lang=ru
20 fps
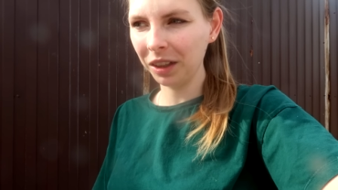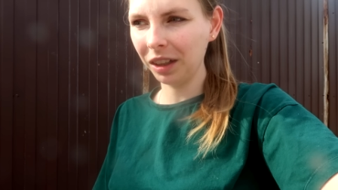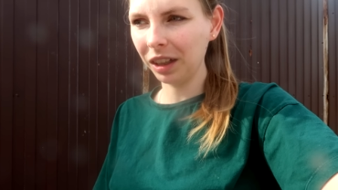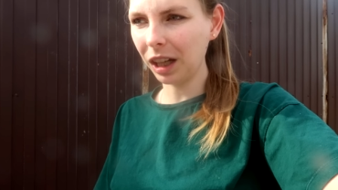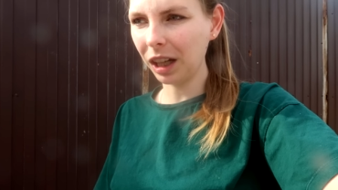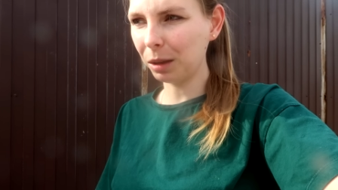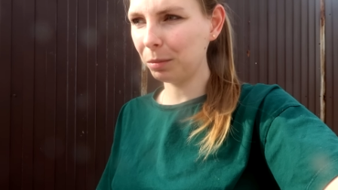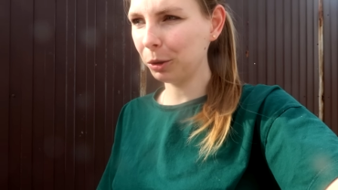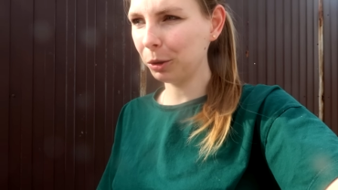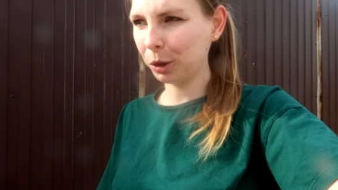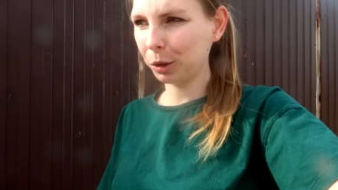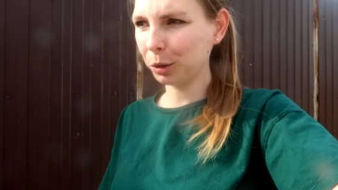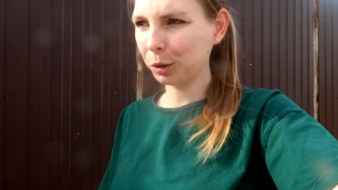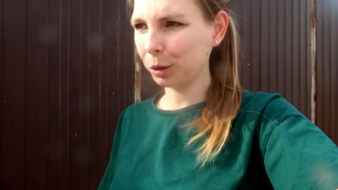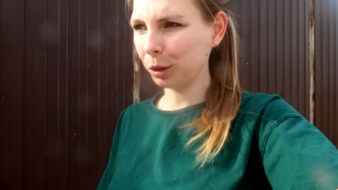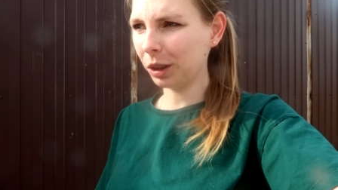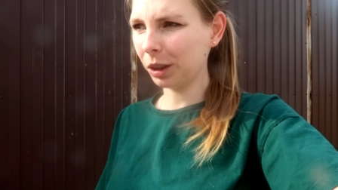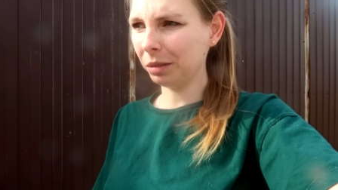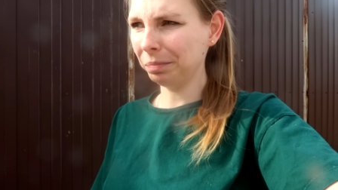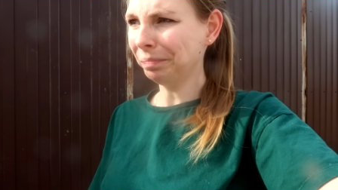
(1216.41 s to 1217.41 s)
Как будто
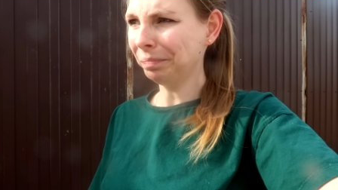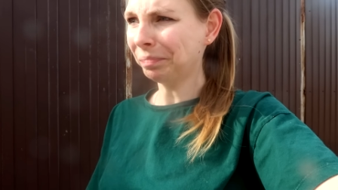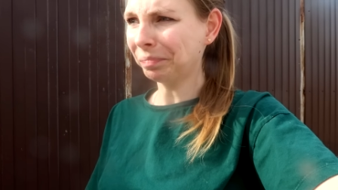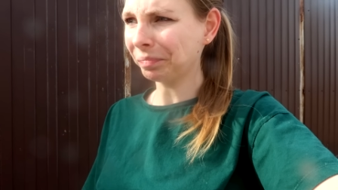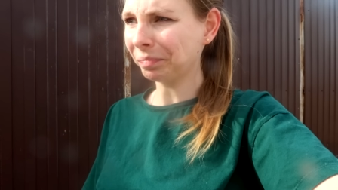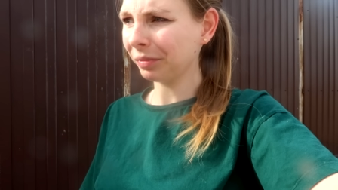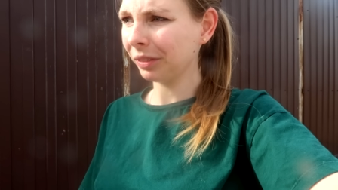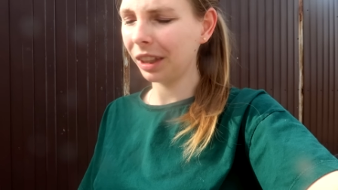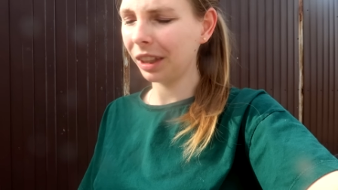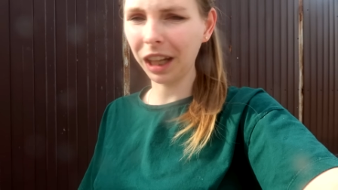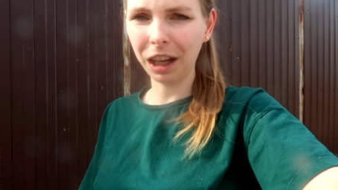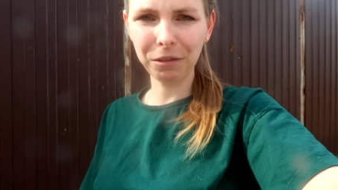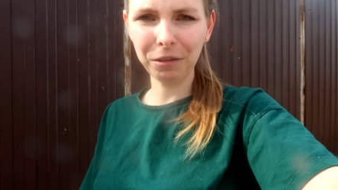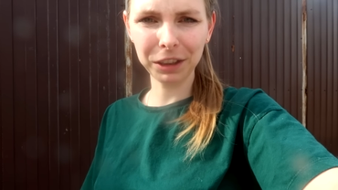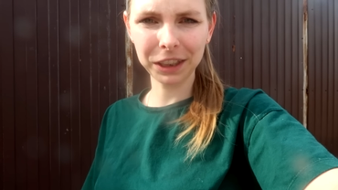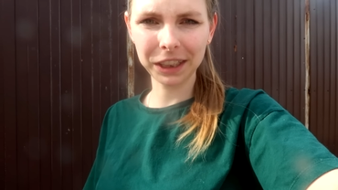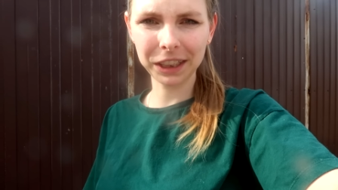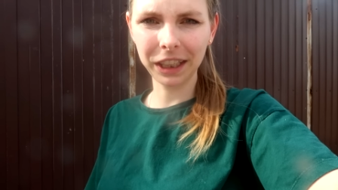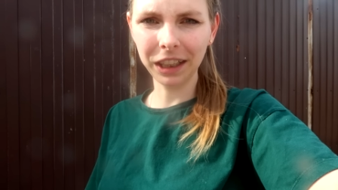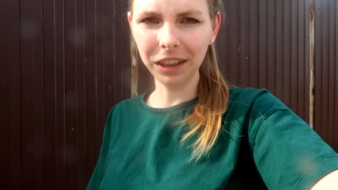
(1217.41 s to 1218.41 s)
кусок
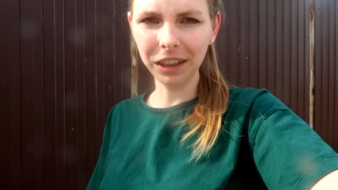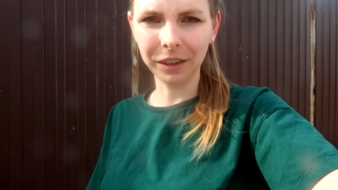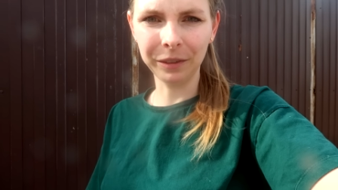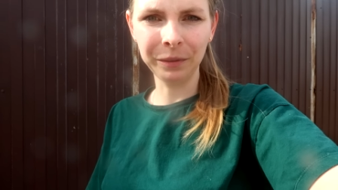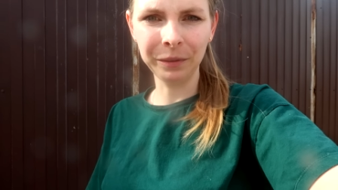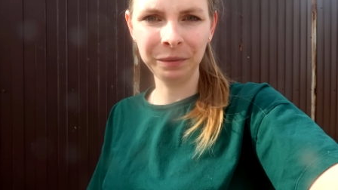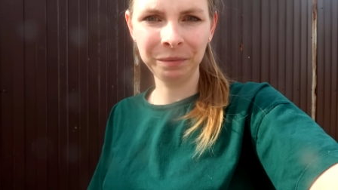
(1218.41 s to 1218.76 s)
травы съела.